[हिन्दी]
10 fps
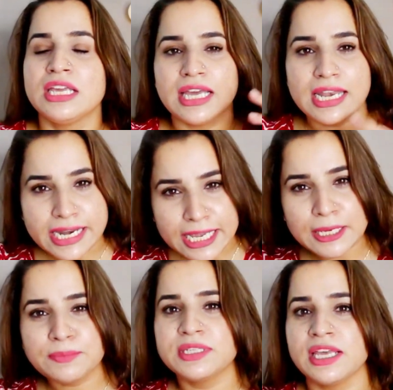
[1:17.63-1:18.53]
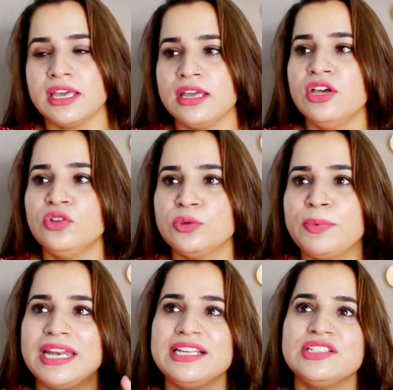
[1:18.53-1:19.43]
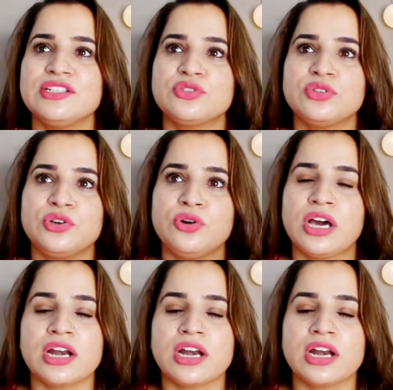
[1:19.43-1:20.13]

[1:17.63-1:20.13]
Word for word: या लेप्स हैं तो पहली चीज़ तो देखो